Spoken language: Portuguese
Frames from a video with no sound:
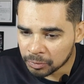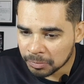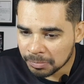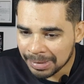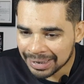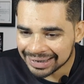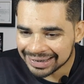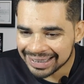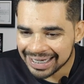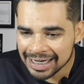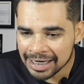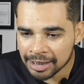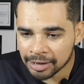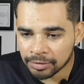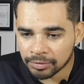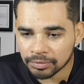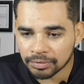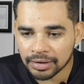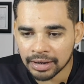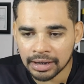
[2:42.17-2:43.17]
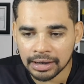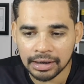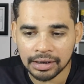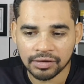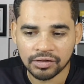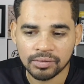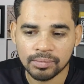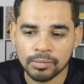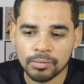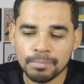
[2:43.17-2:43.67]
Batalhão, né?
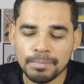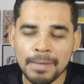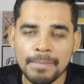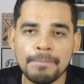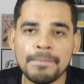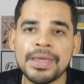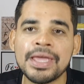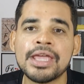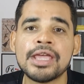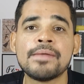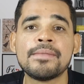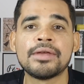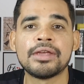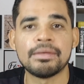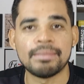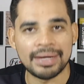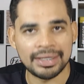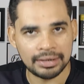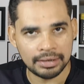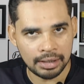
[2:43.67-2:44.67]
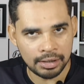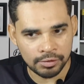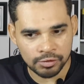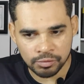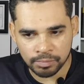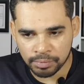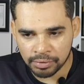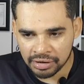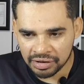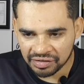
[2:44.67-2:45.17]
10 BPM, Batalhão
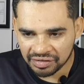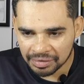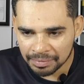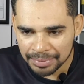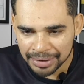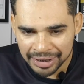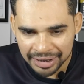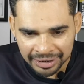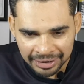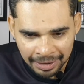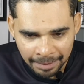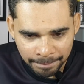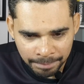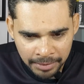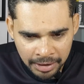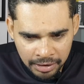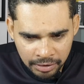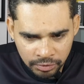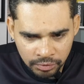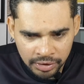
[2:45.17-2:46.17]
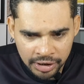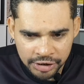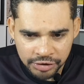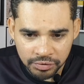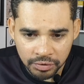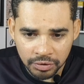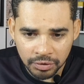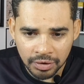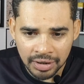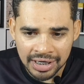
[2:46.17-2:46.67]
de Polícia Militar,
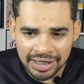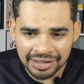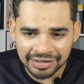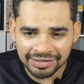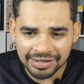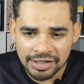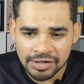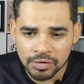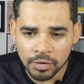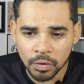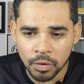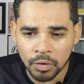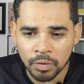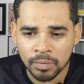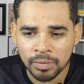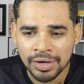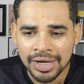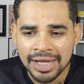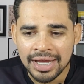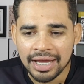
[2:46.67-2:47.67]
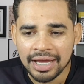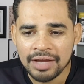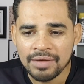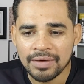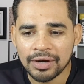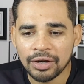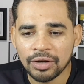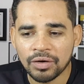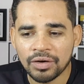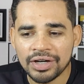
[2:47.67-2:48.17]
durante uma ocorrência de roubo em
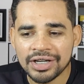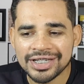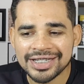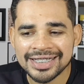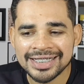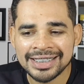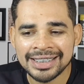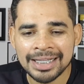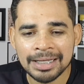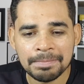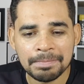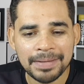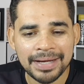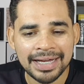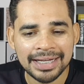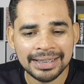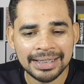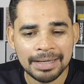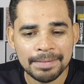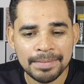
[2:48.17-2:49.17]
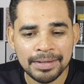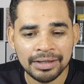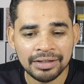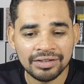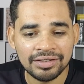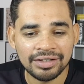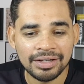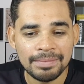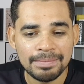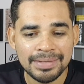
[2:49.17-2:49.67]
uma loja de
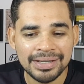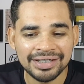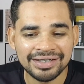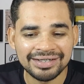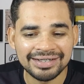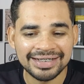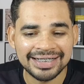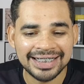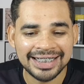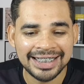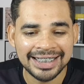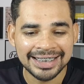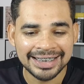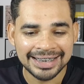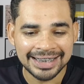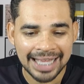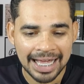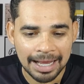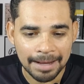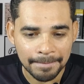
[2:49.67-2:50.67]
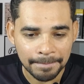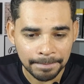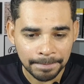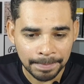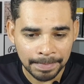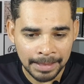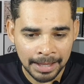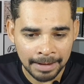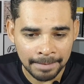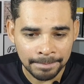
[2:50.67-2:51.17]
departamentos em Mesquita,
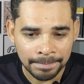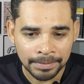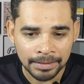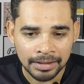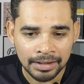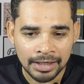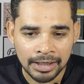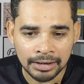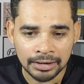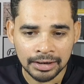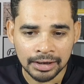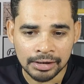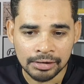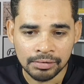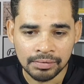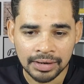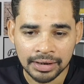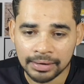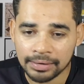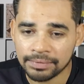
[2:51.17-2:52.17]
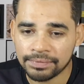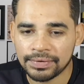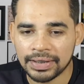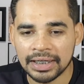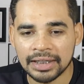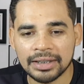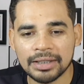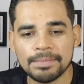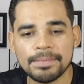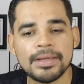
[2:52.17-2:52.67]
né? Então, aqui
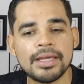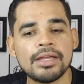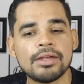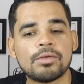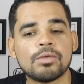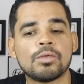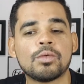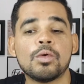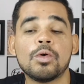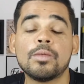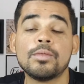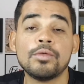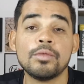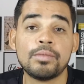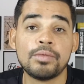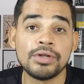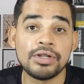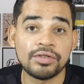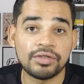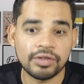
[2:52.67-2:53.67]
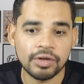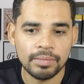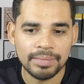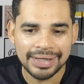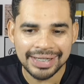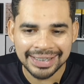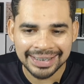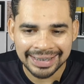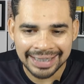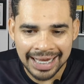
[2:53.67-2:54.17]
fala também que o corpo do policial
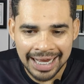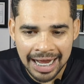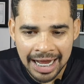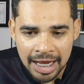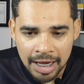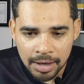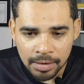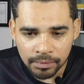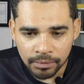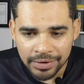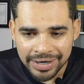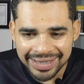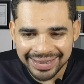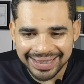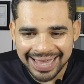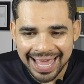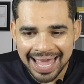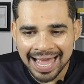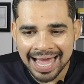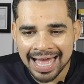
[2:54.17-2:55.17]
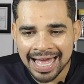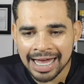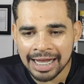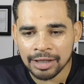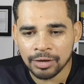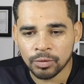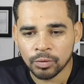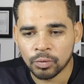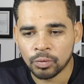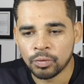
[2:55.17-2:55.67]
militar foi
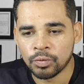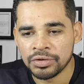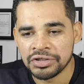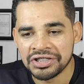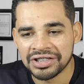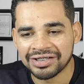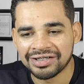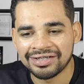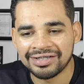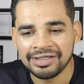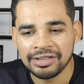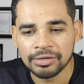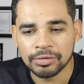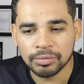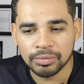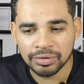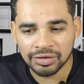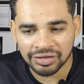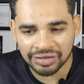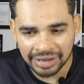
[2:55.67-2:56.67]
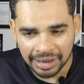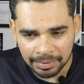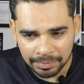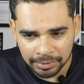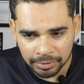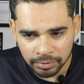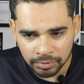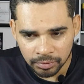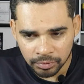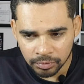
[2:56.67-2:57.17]
enterrado no dia 5,
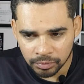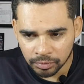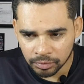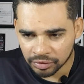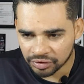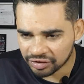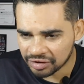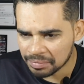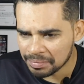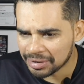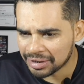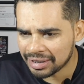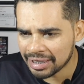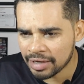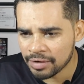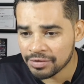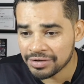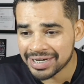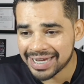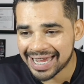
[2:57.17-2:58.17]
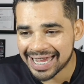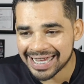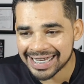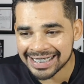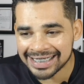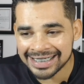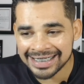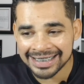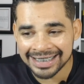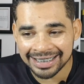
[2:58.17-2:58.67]
sábado, no cemitério
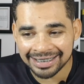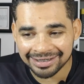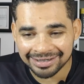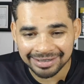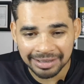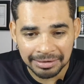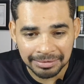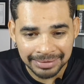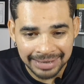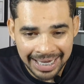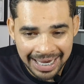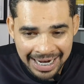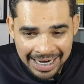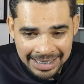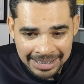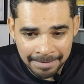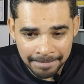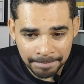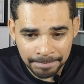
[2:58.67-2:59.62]
Jardim da Saudade,